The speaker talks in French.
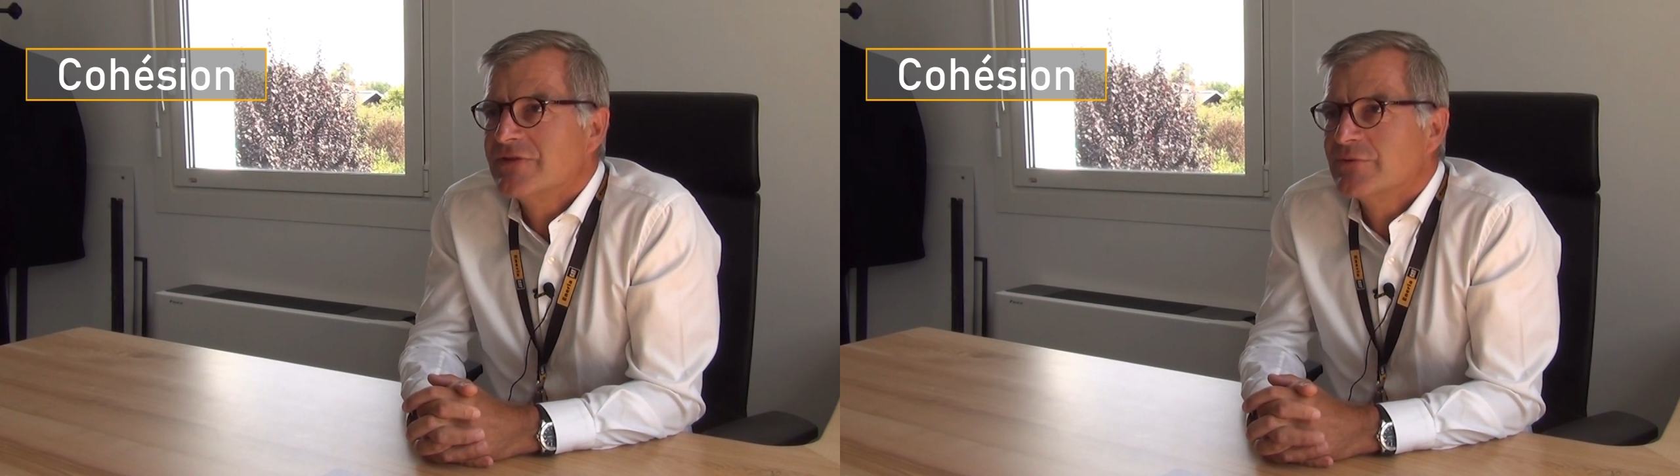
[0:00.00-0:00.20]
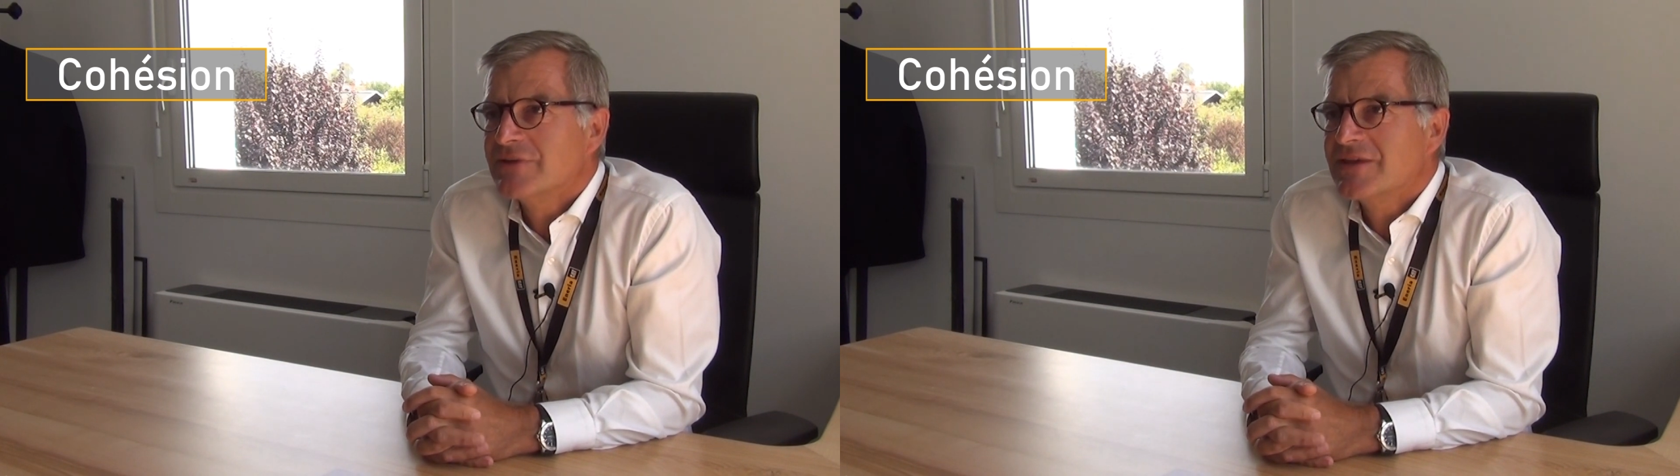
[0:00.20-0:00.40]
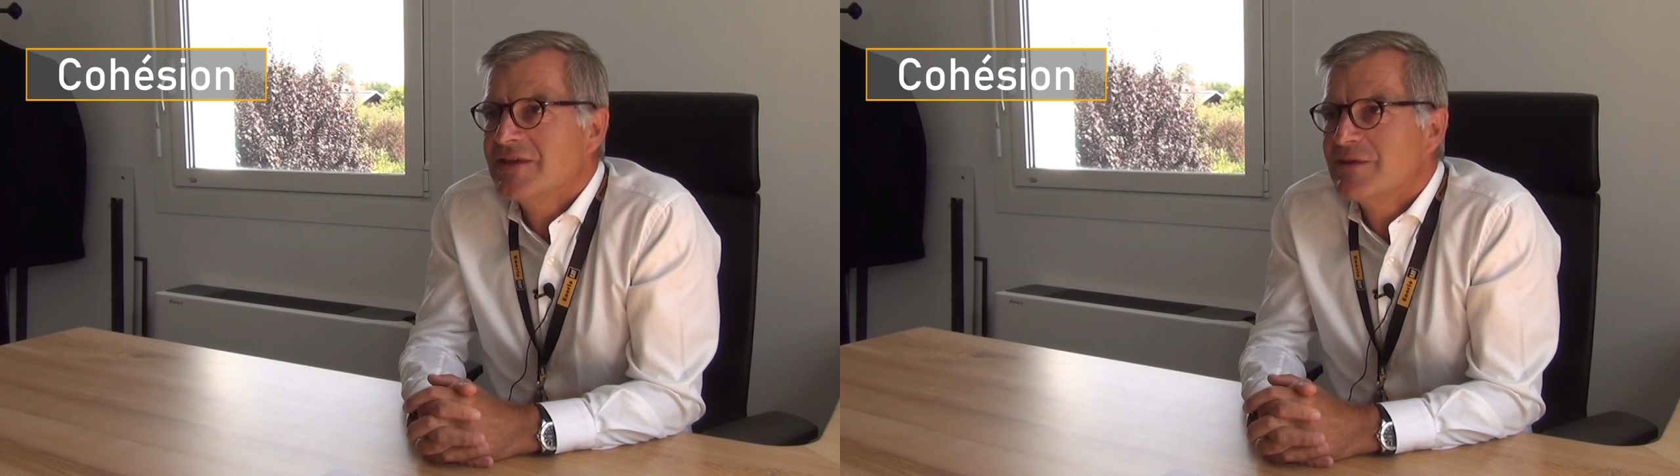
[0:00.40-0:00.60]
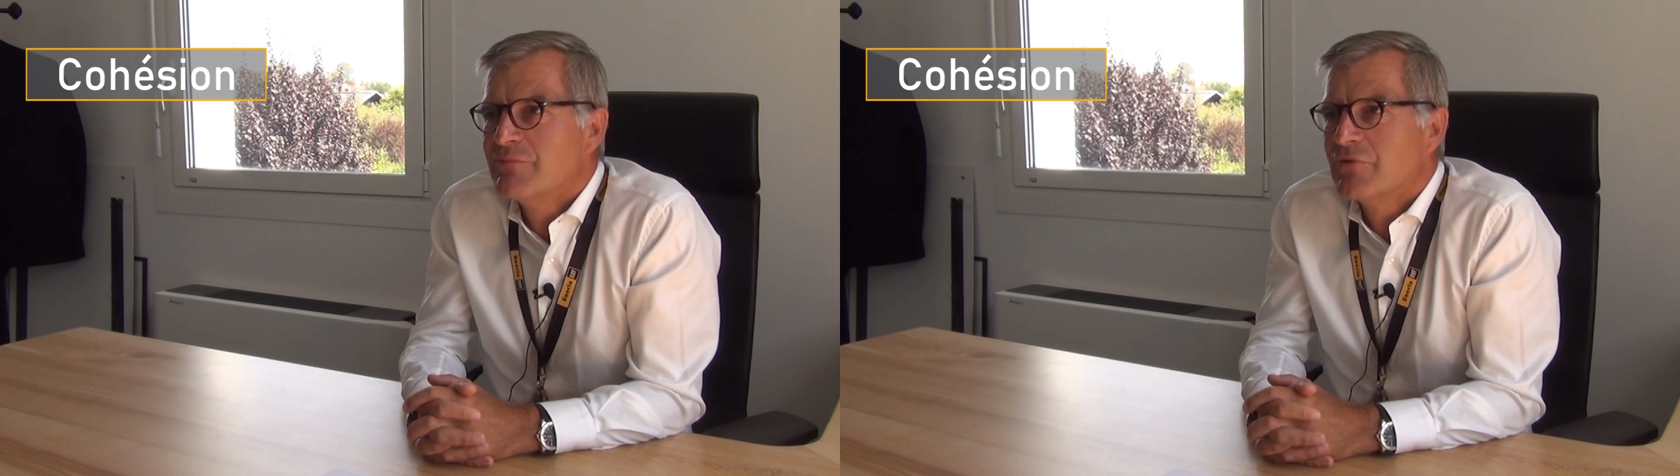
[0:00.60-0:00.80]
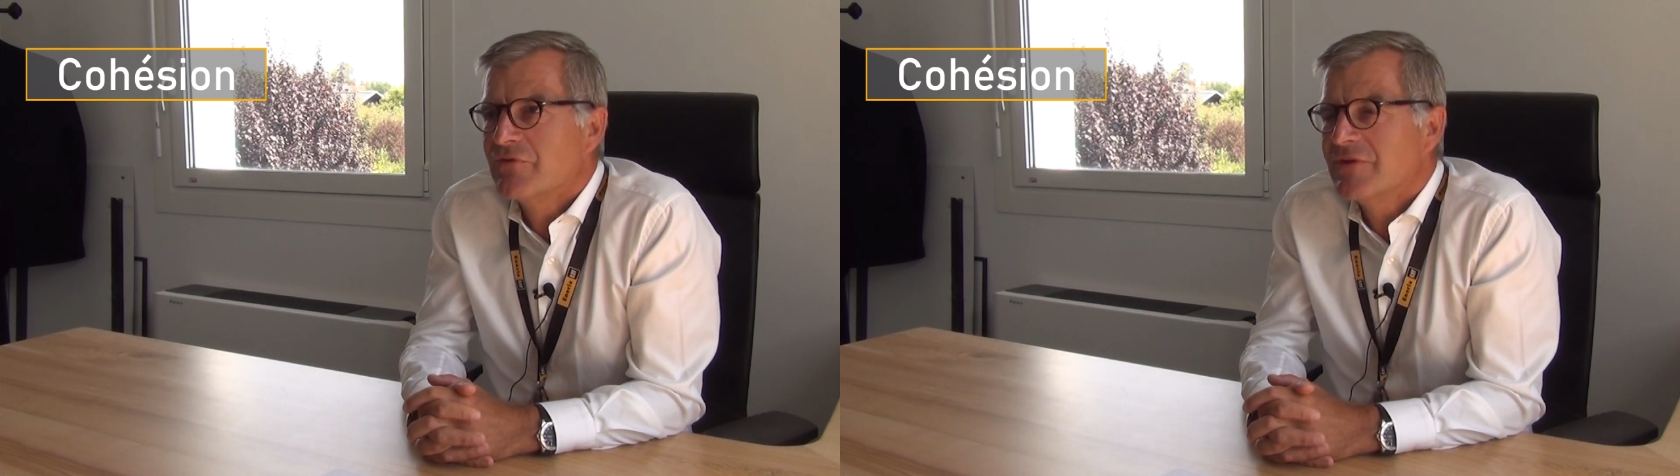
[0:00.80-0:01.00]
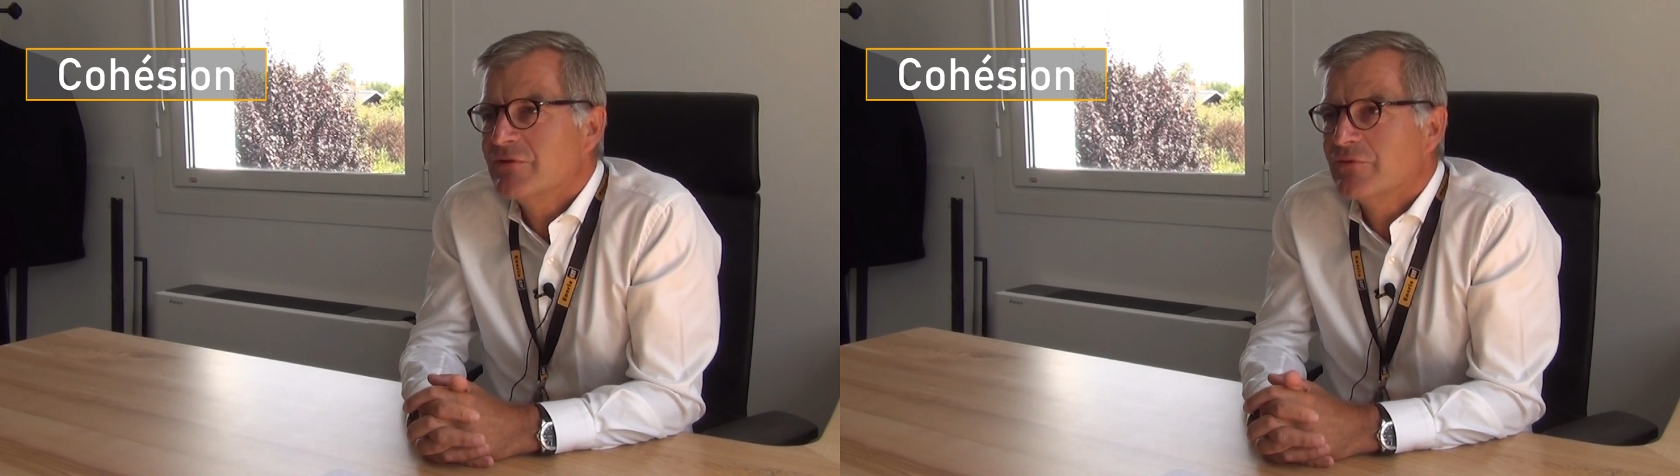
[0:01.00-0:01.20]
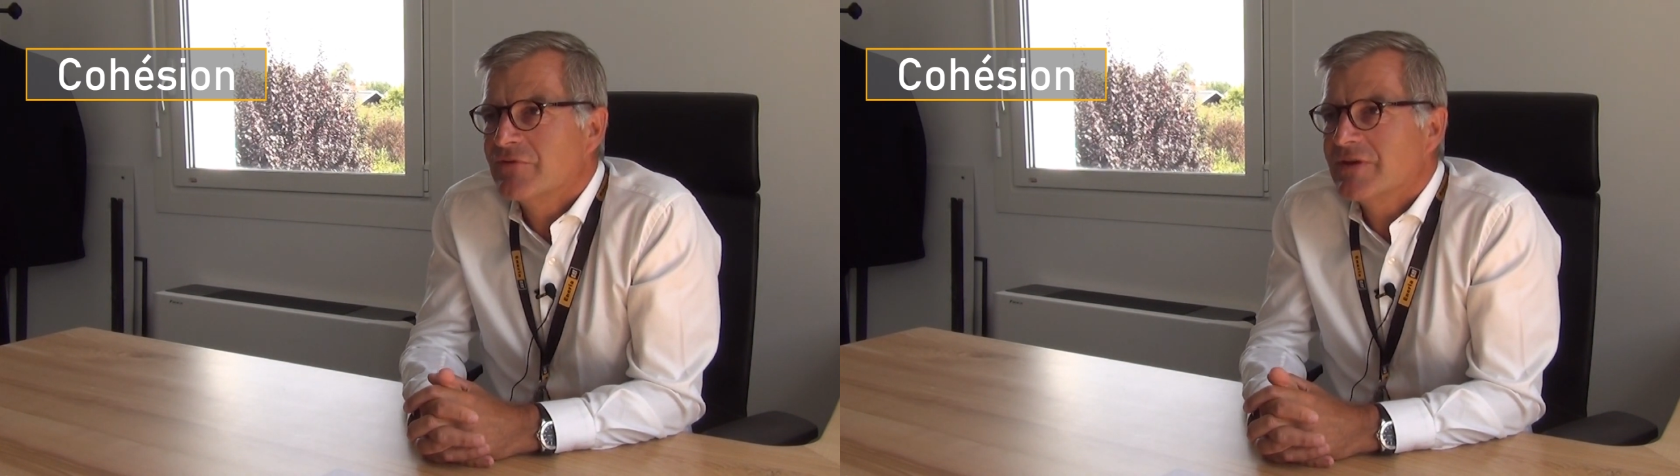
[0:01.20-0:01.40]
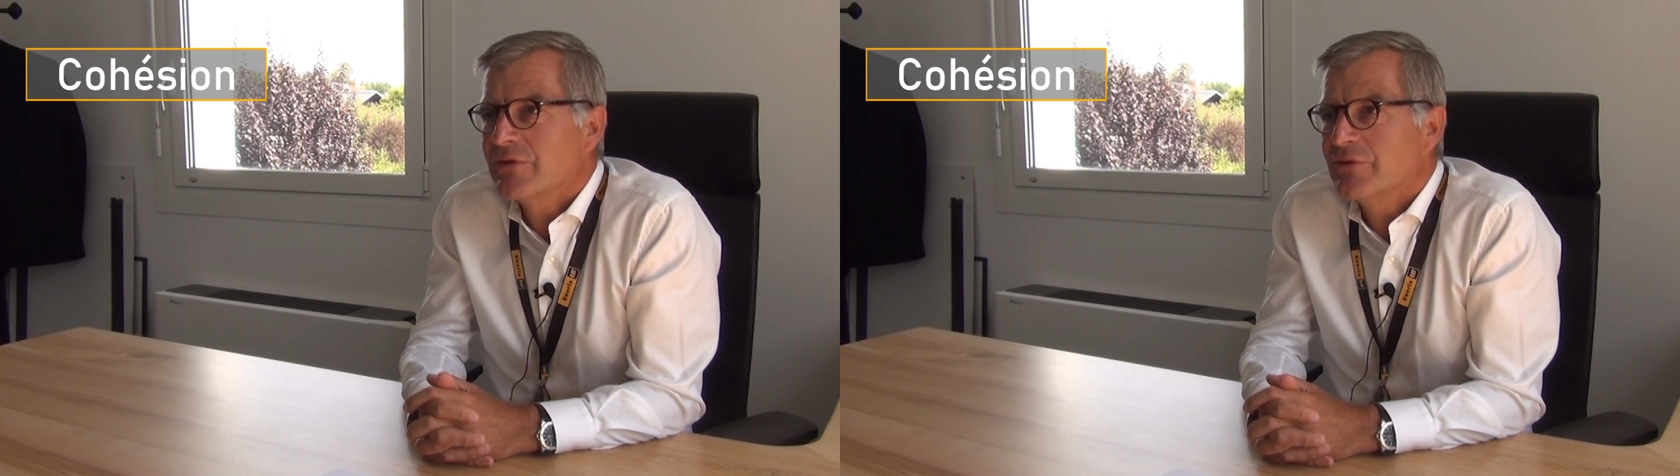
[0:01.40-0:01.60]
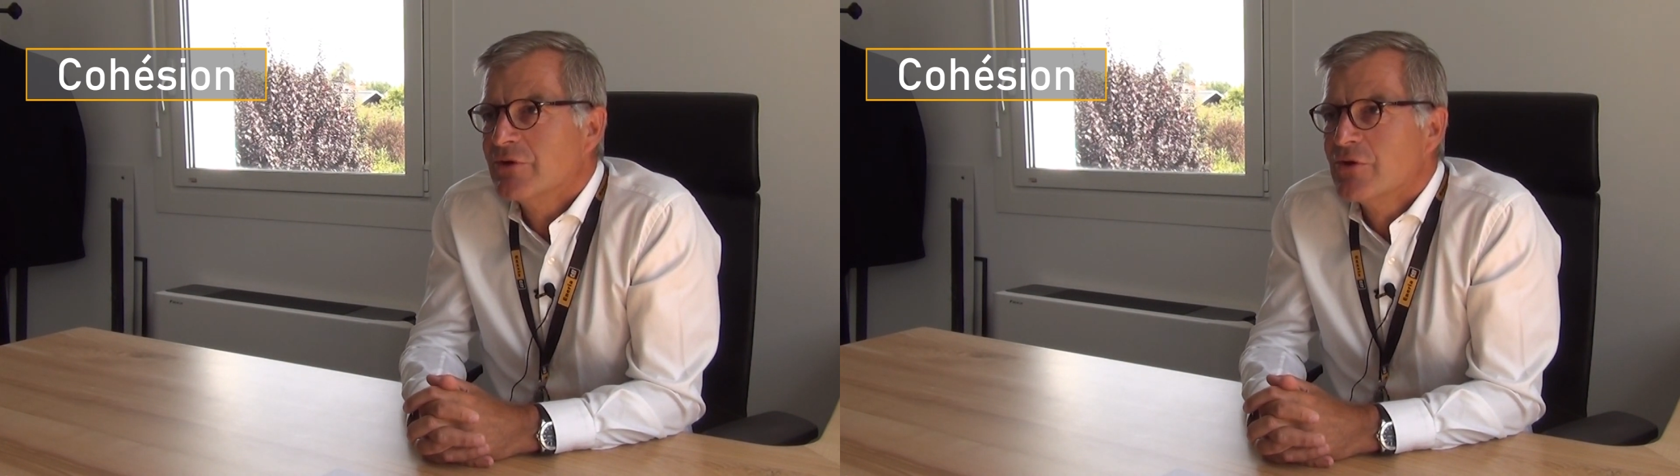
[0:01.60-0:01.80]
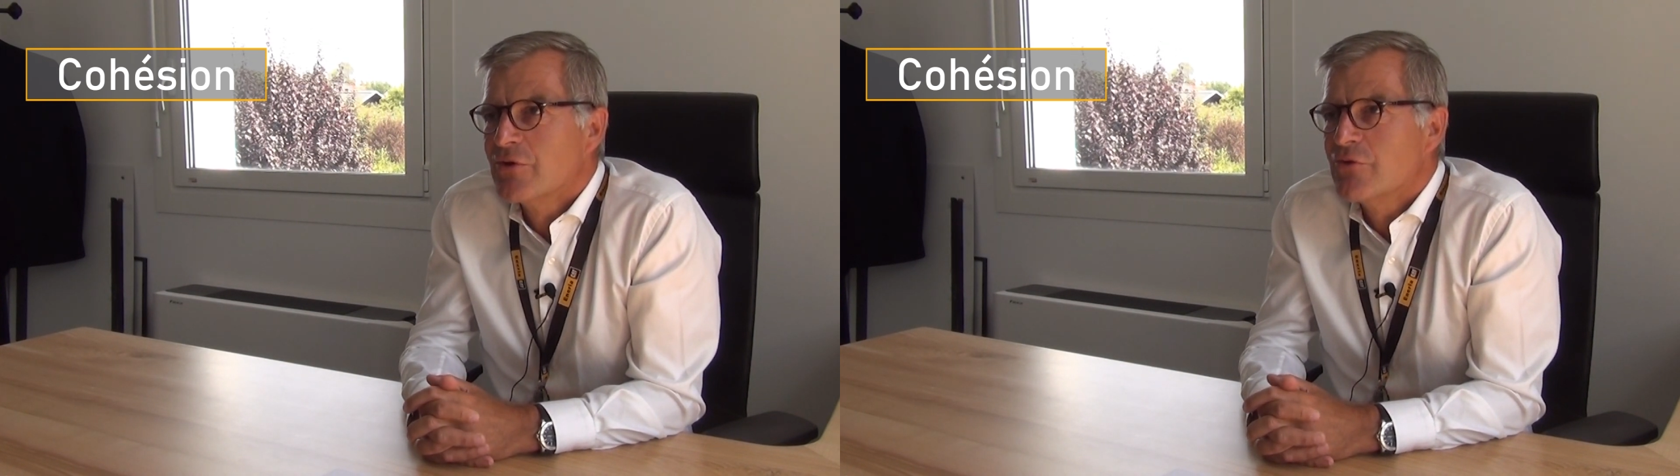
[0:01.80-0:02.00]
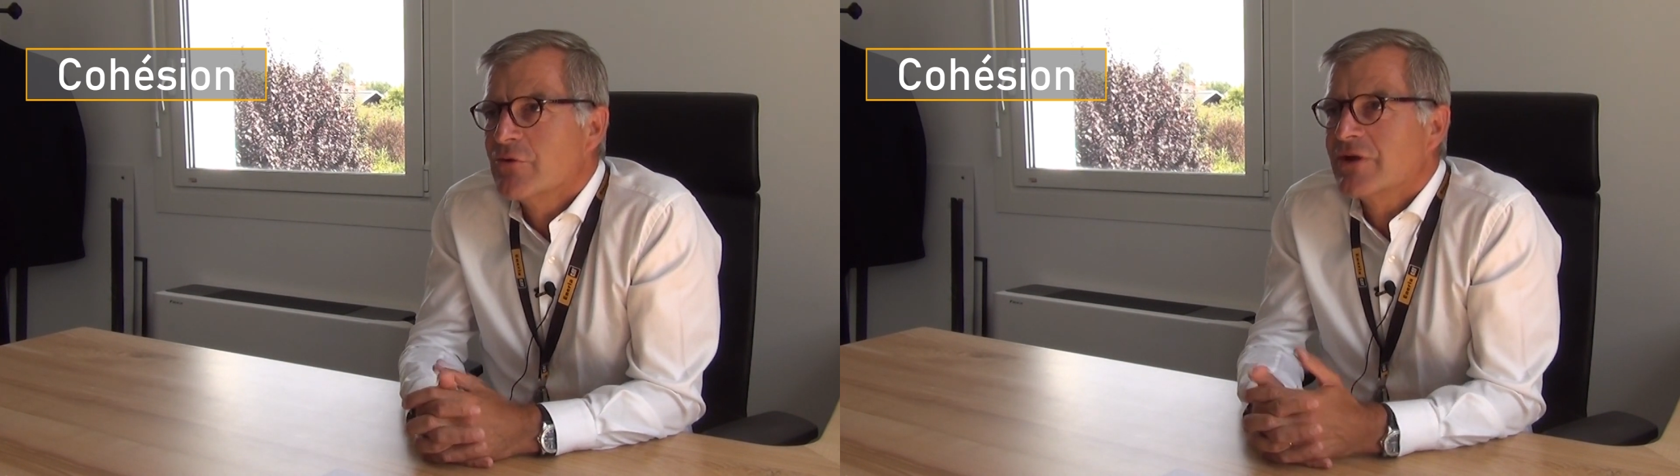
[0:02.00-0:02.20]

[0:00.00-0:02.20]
la cohésion d'équipe, le fait de faire